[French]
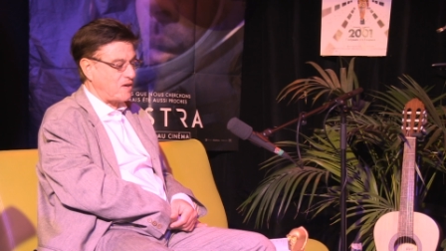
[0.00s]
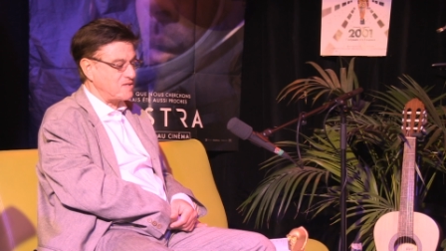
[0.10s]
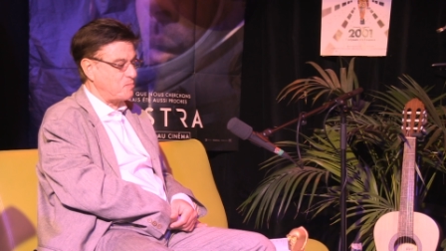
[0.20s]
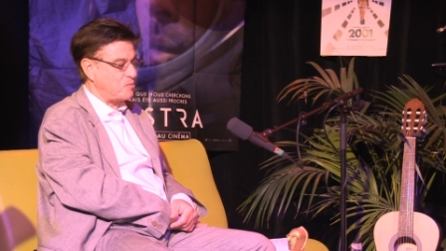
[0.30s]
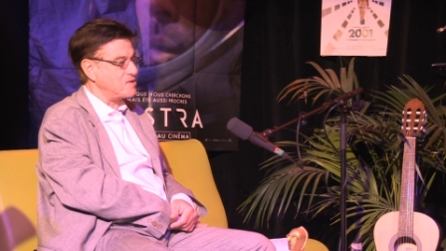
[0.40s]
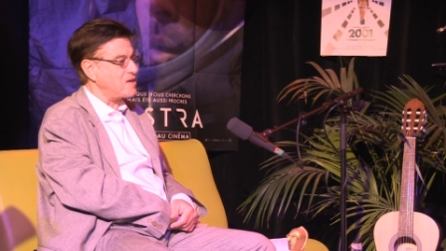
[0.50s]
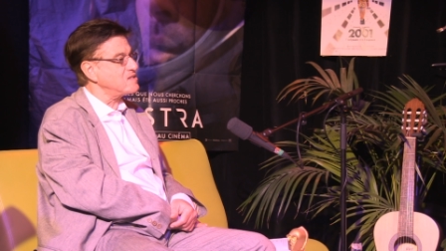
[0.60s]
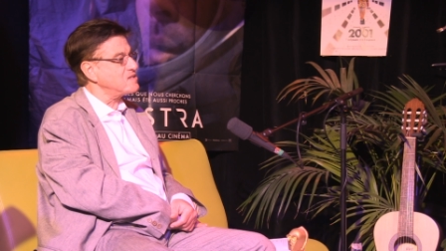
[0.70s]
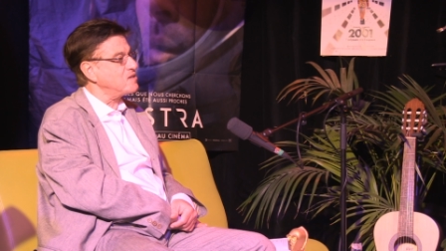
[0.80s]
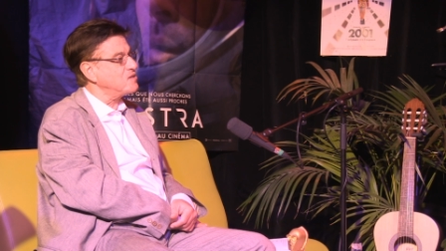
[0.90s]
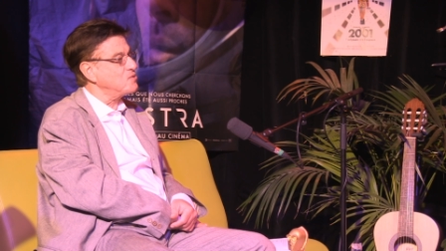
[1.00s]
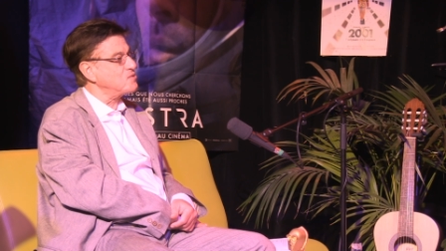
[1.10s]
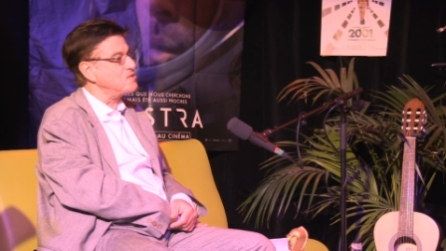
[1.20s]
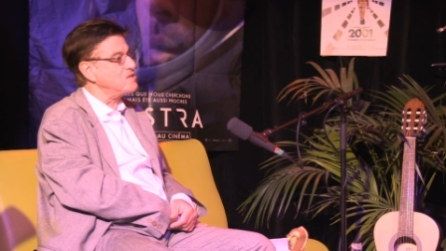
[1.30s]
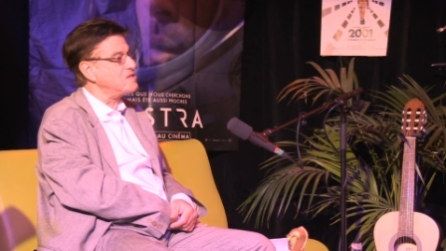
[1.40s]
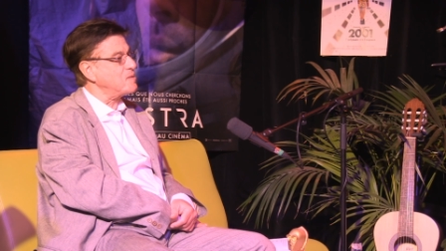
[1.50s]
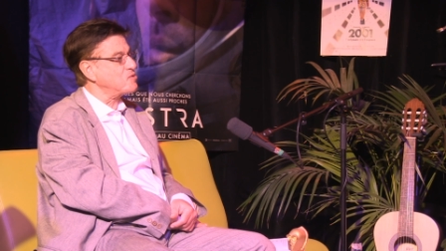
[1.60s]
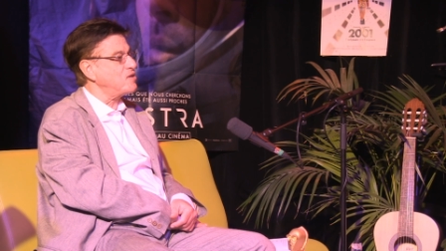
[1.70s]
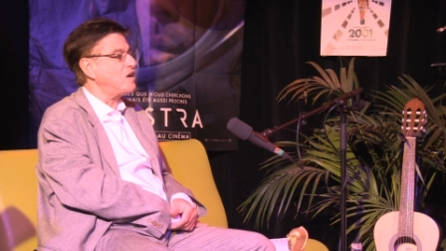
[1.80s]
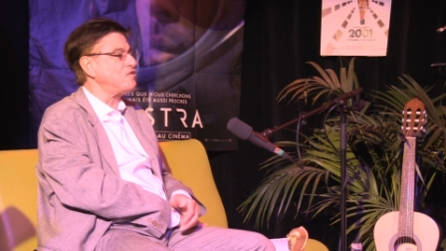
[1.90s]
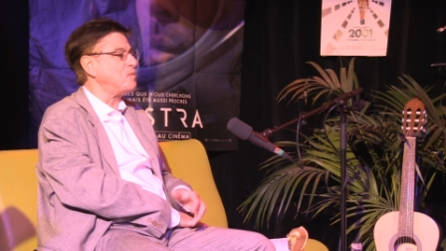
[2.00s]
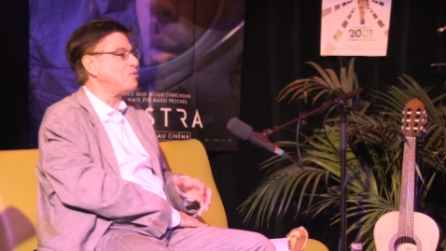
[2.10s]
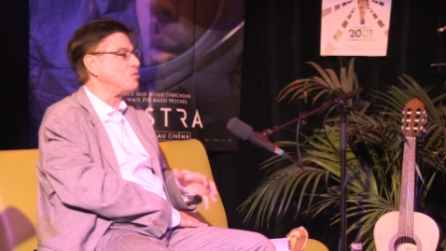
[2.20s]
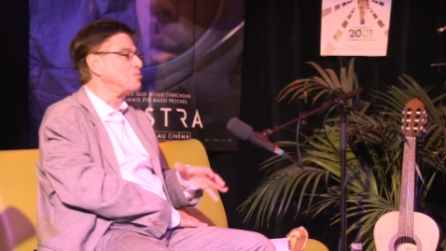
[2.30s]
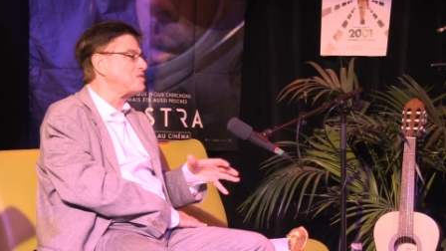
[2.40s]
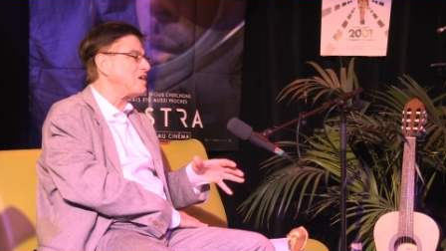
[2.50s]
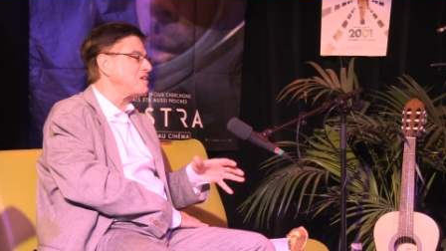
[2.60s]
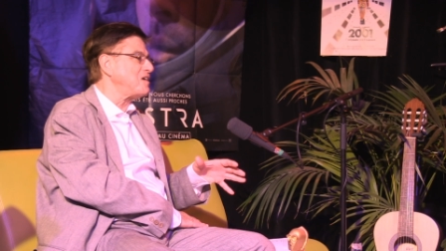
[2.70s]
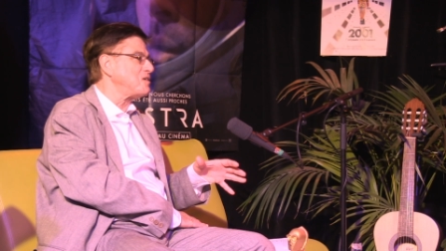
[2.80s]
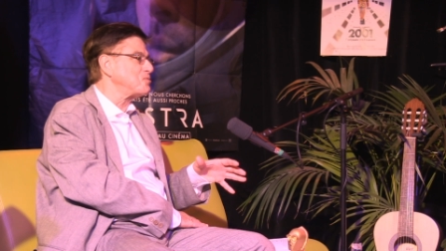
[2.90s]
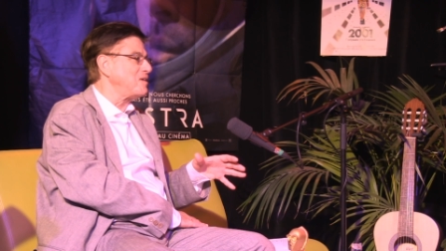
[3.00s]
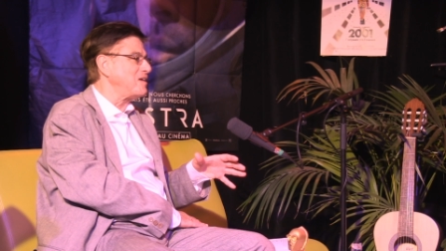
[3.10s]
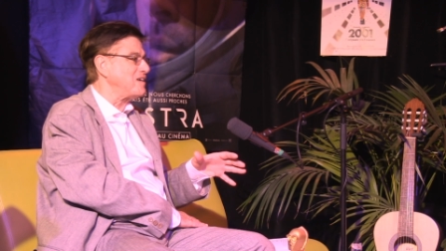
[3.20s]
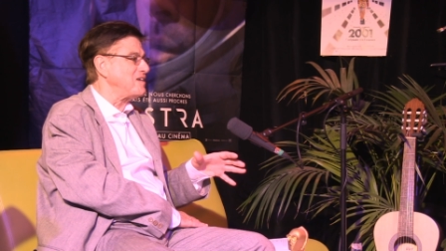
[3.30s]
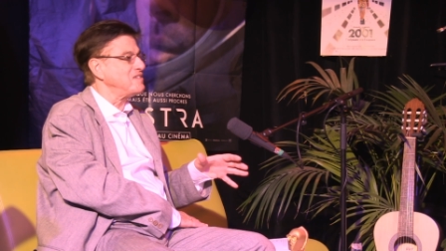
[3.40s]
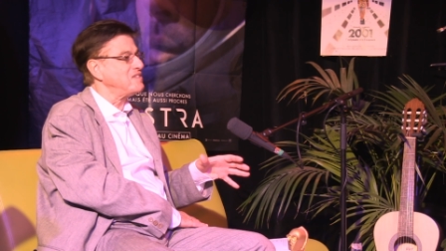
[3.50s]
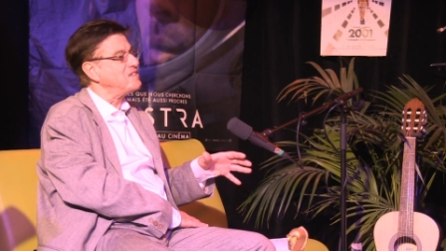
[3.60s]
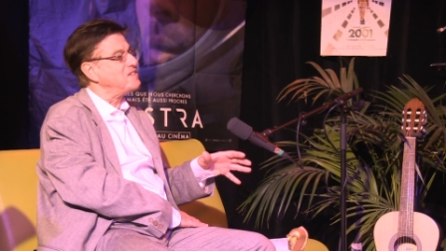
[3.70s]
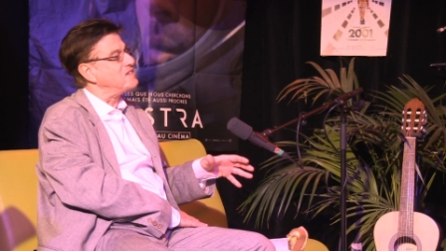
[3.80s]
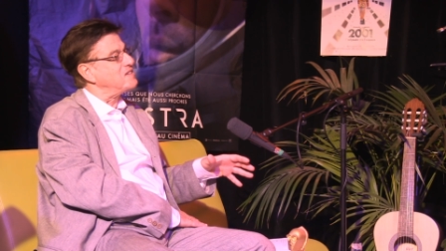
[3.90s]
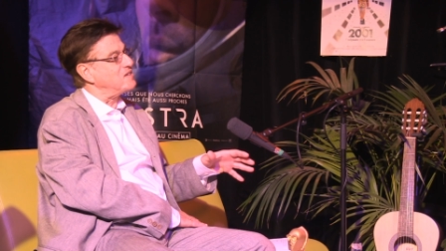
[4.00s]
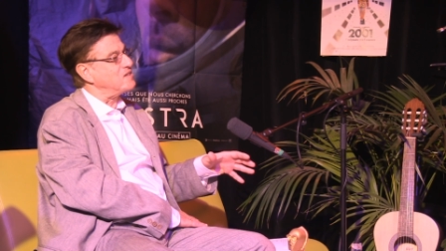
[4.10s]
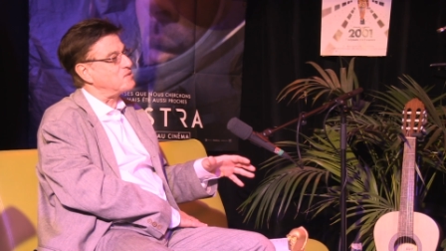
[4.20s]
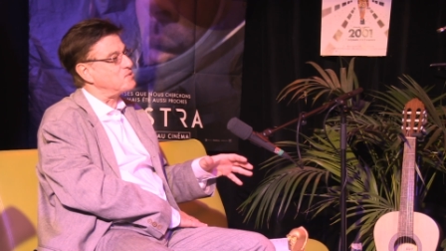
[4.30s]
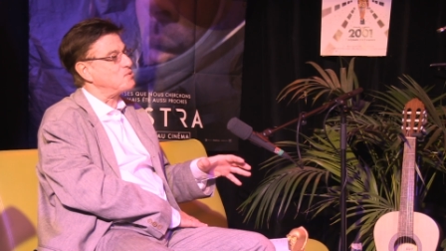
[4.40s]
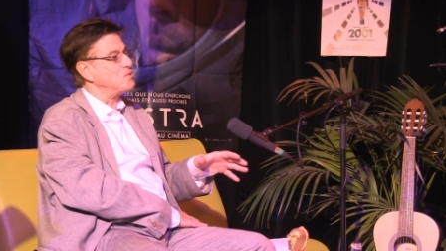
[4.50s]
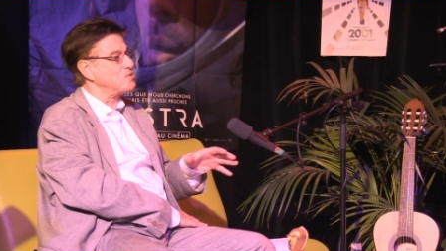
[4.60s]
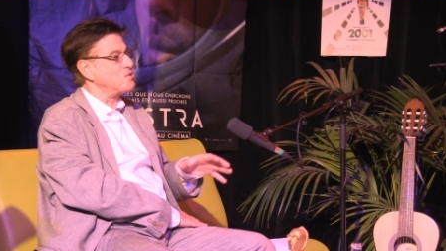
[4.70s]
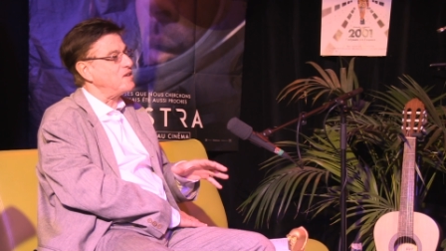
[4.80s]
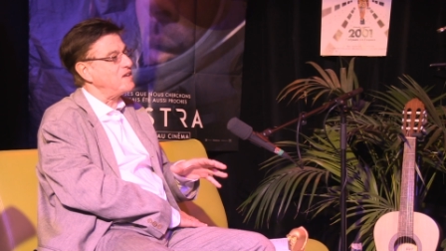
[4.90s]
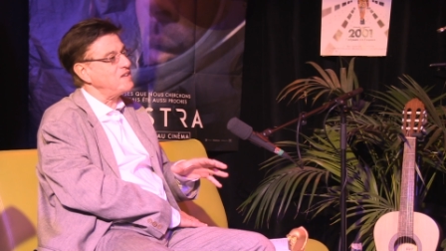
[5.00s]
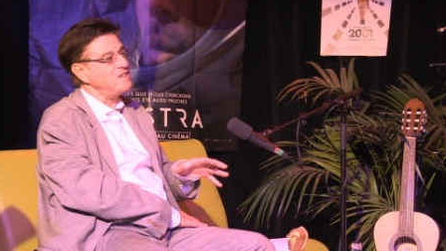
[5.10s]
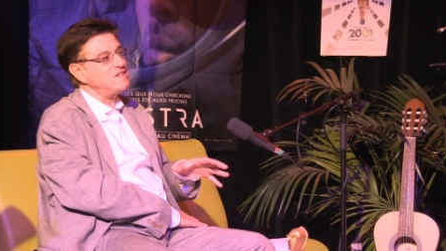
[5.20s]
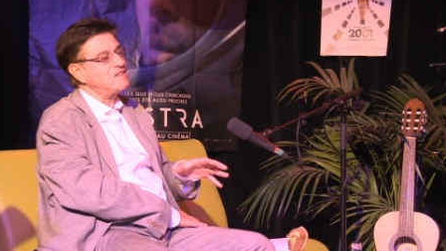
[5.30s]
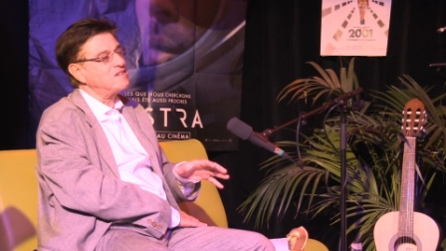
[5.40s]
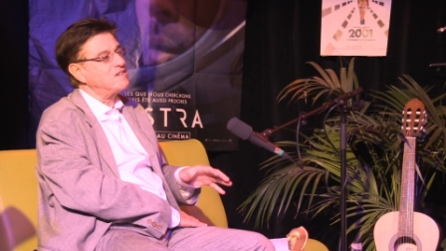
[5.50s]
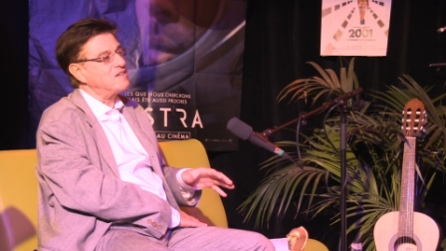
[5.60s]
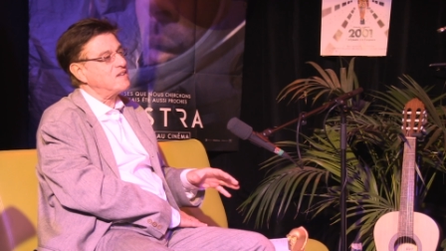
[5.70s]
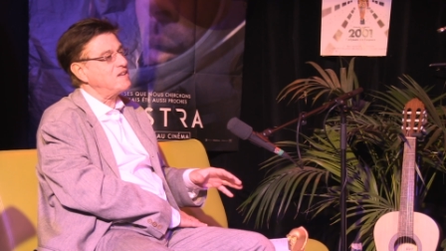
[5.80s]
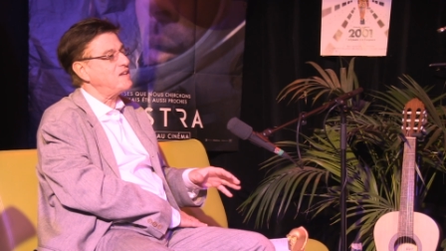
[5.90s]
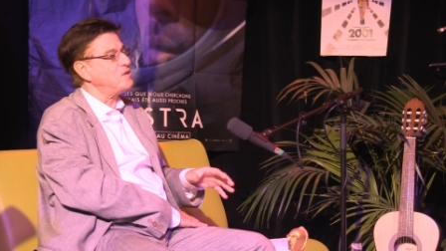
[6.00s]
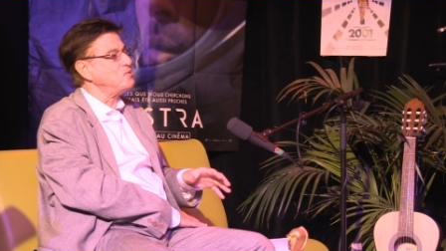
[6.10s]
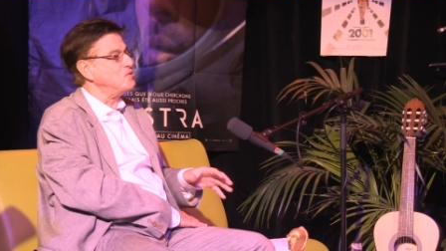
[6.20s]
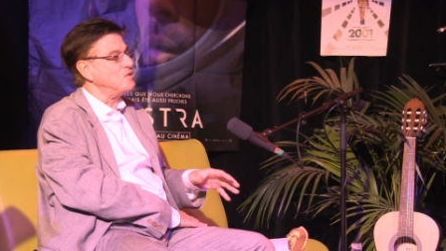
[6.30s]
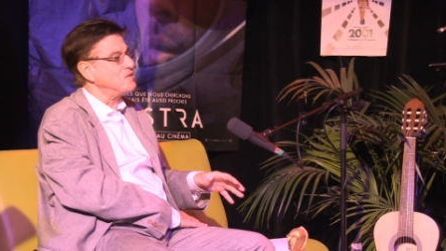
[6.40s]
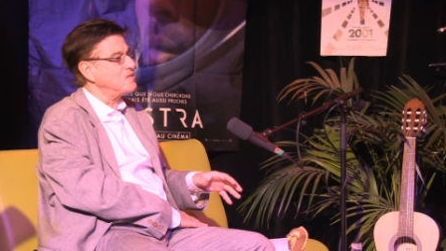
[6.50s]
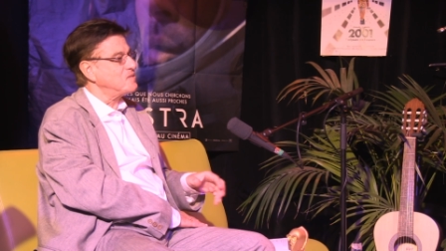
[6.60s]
principaux astres de ce système solaire, enfin pour nous terriens en tous les cas, euh, que sont le Soleil et la Lune